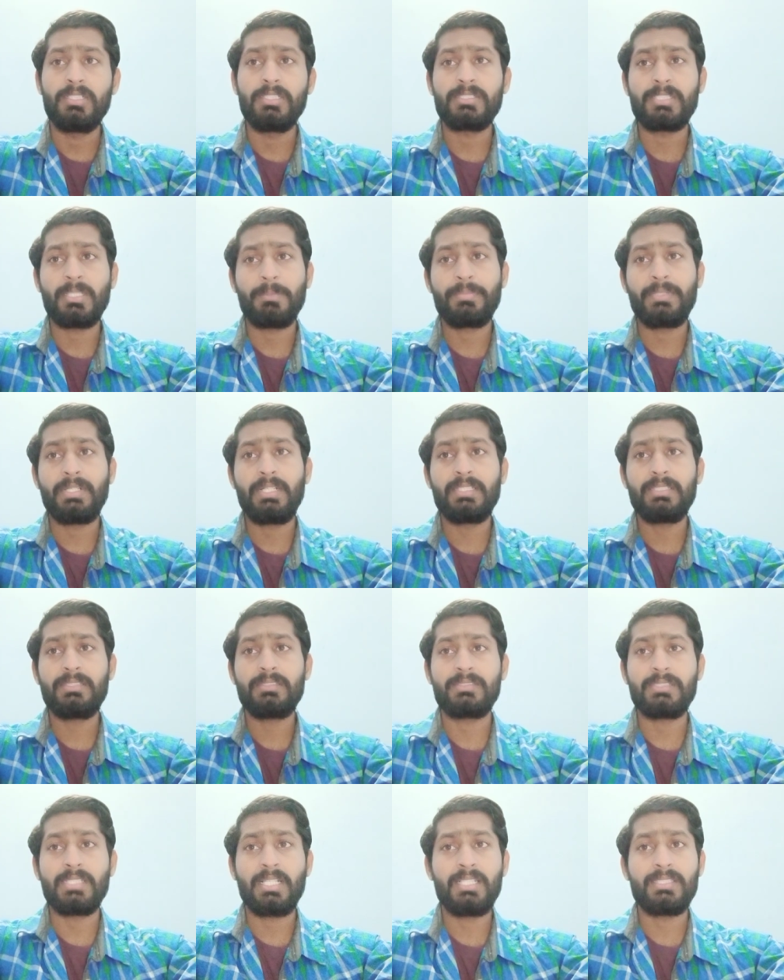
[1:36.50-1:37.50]
सबका
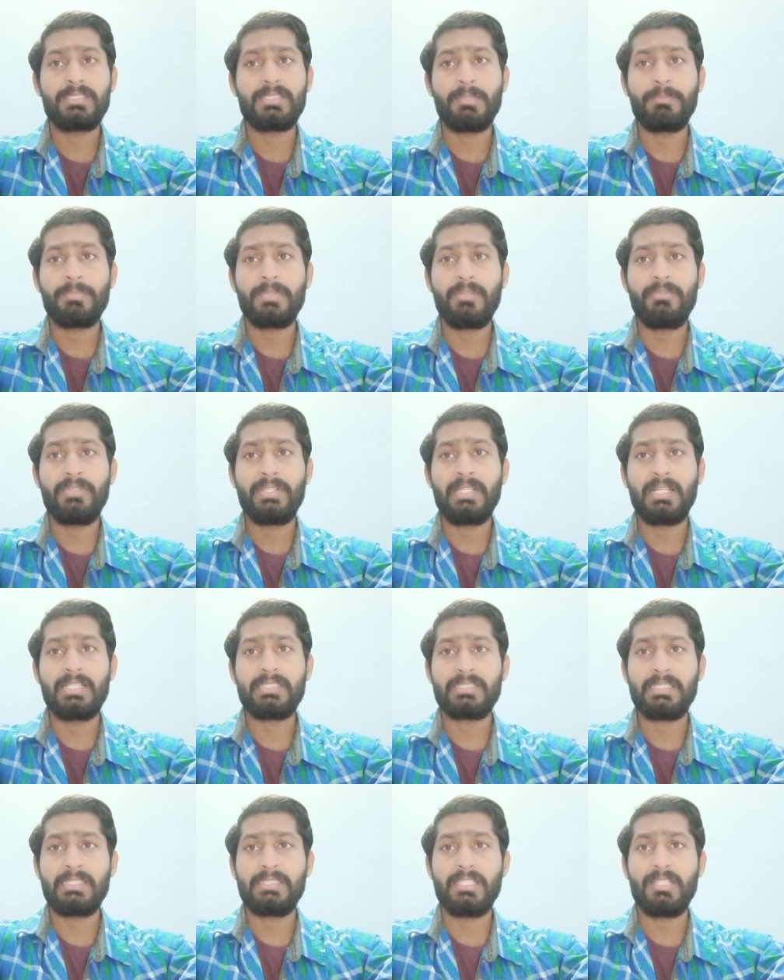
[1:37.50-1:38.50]
साथ सबका
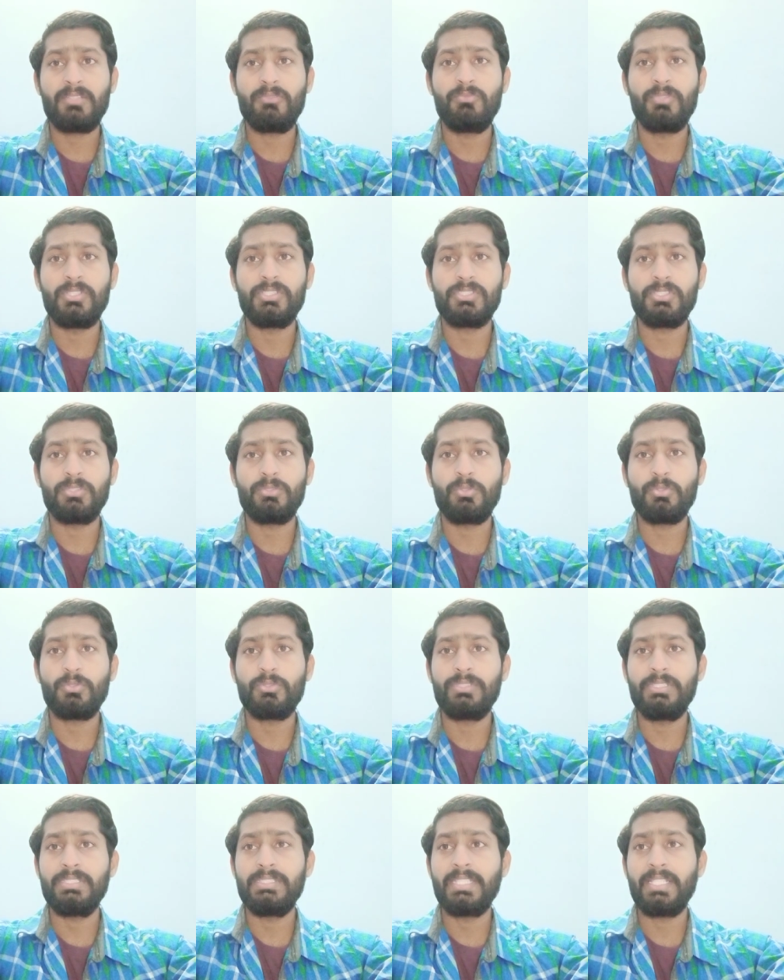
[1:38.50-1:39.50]
विकास के तहत वंचितों
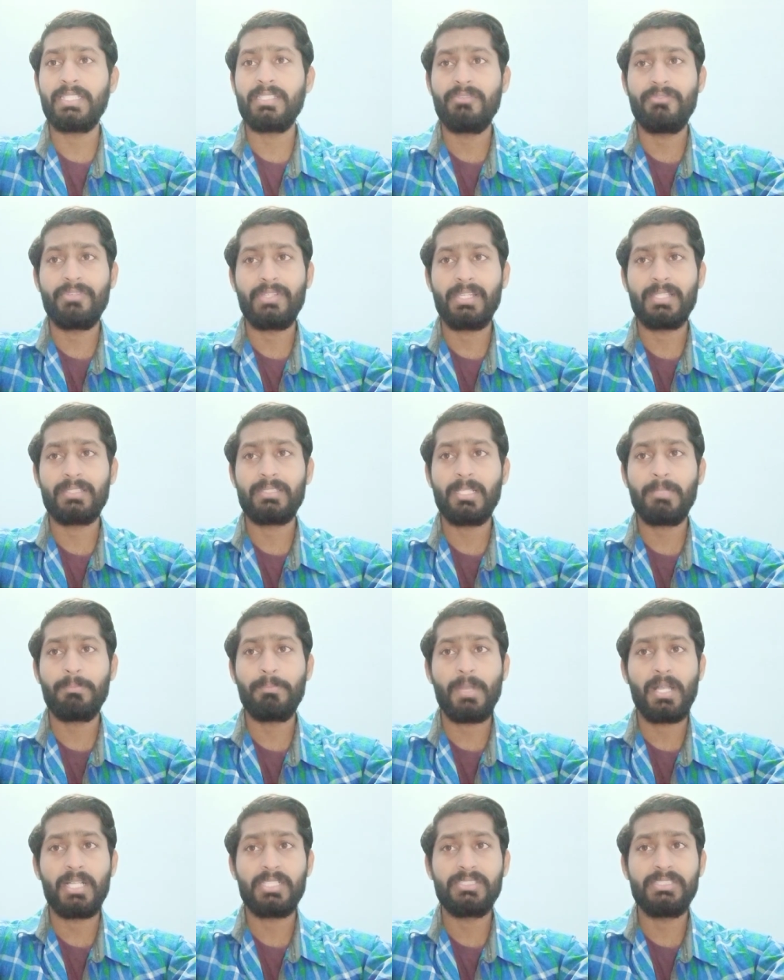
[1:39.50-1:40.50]
को दी जाएगी वरीयता
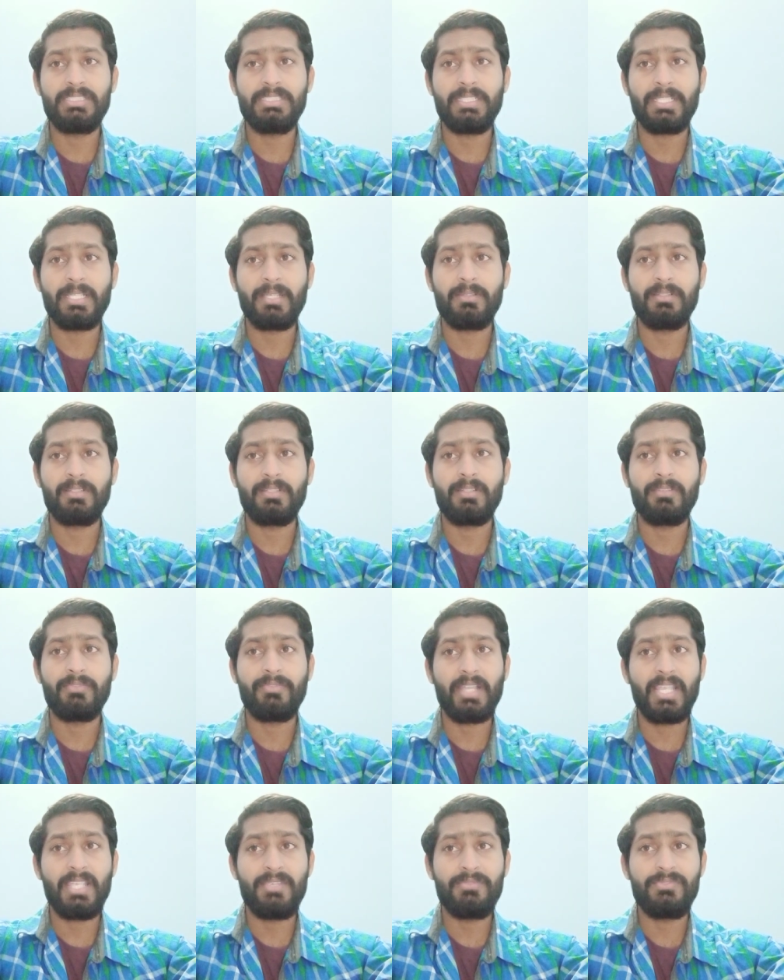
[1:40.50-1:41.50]
पाँच जी
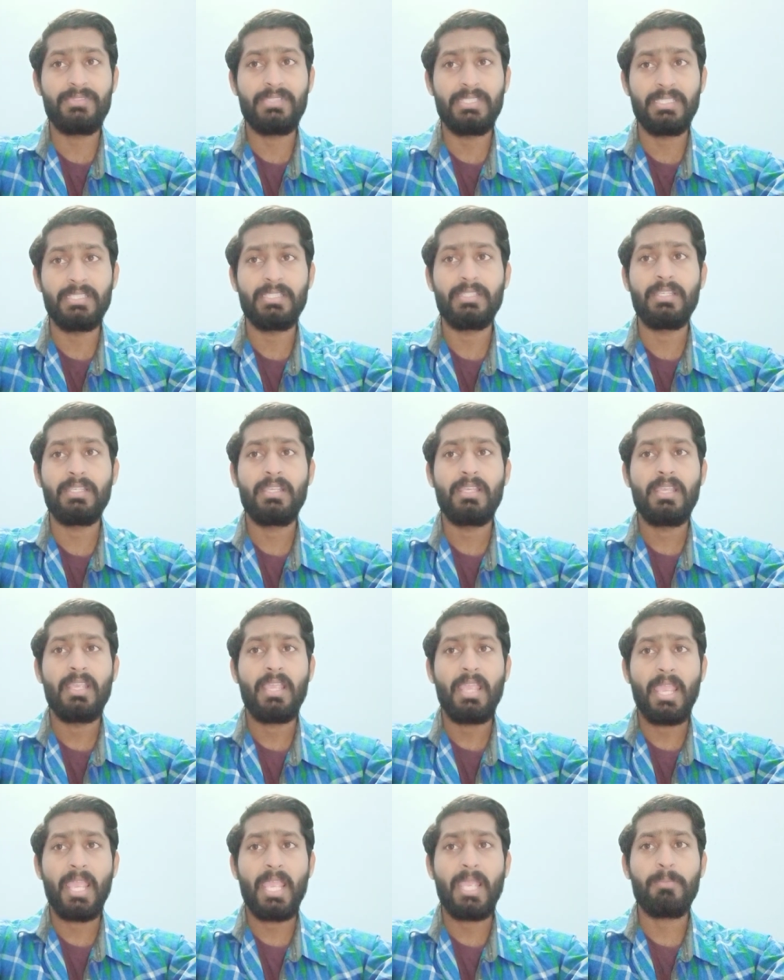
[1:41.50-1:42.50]
फाइव जी
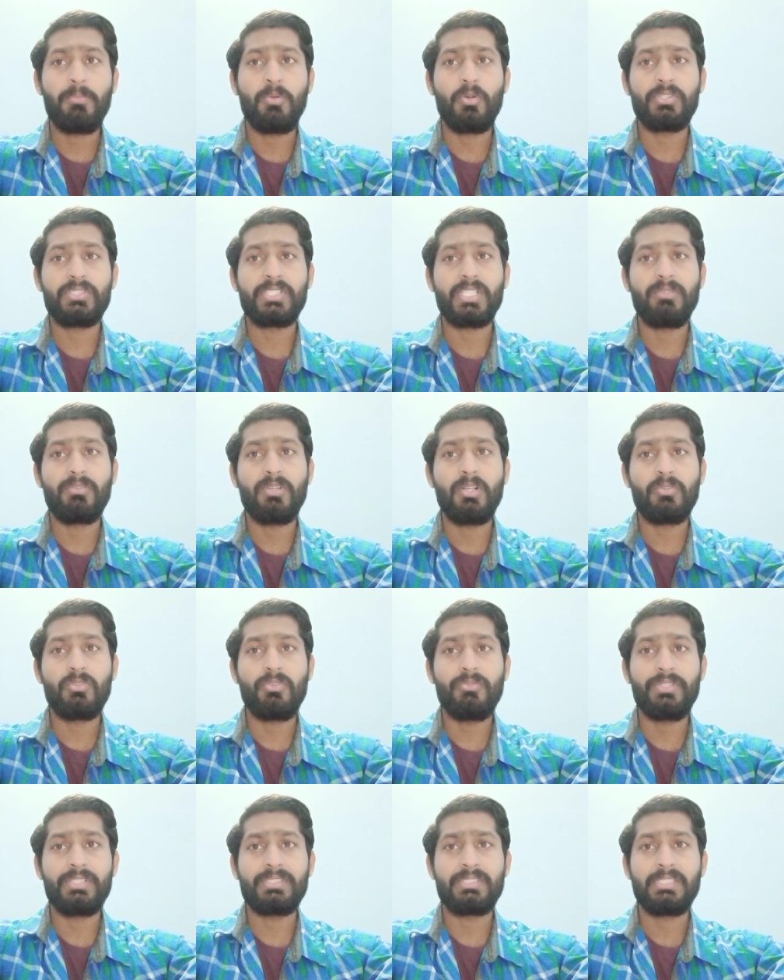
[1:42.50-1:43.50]
ऐप और सेवाओं
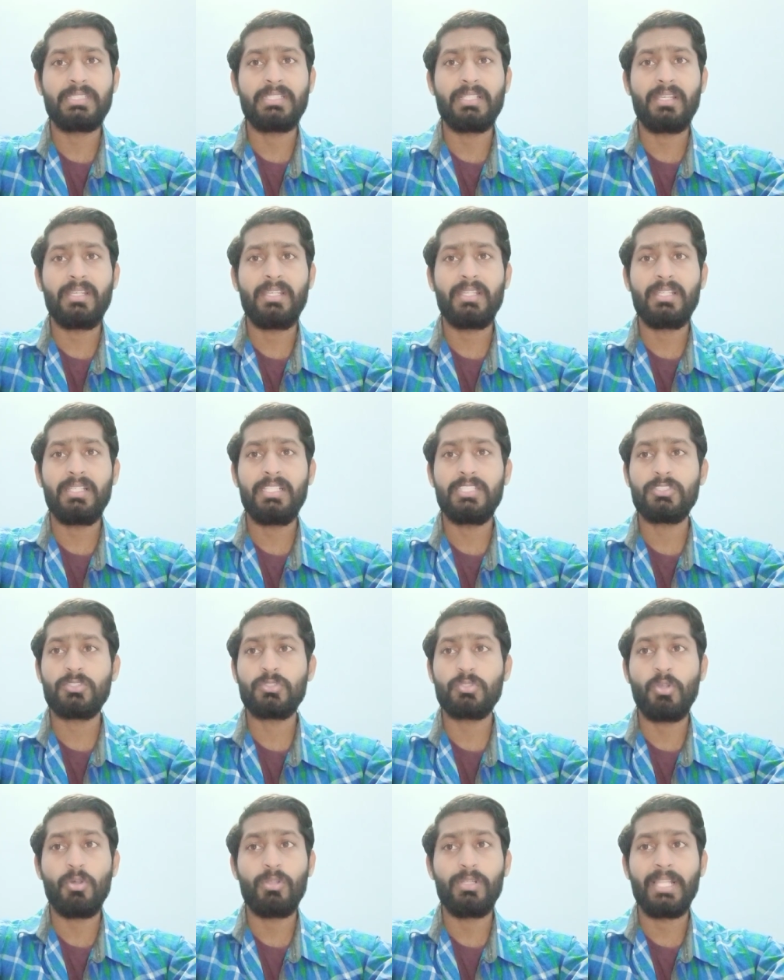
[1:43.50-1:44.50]
को विकसित करने के लिए
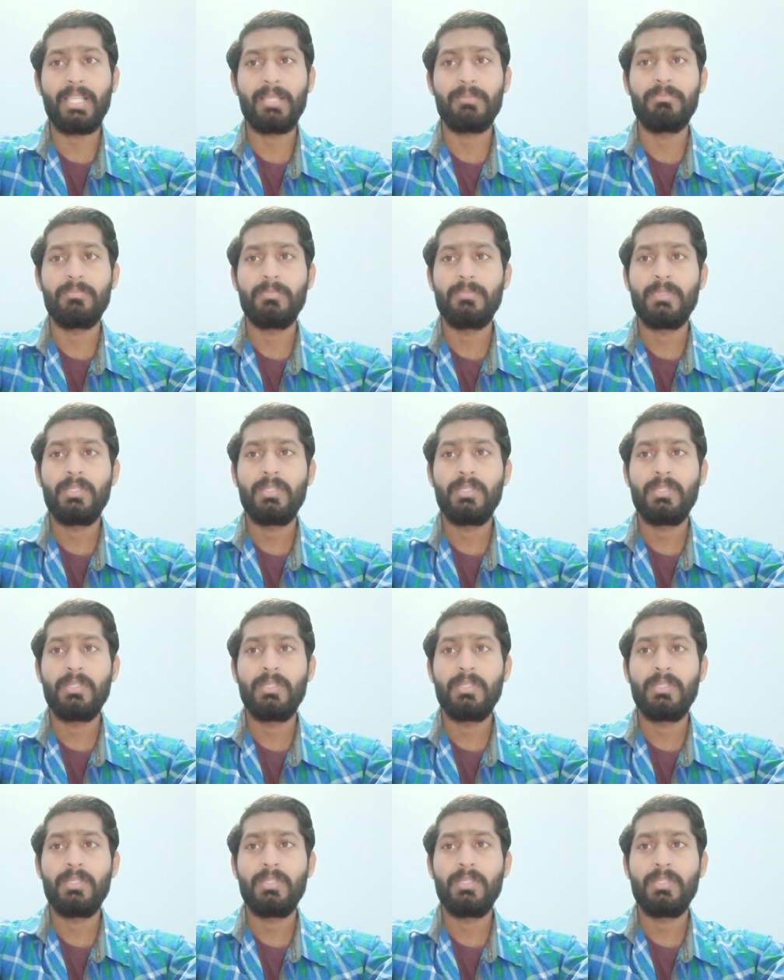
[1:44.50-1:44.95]
सौ लैब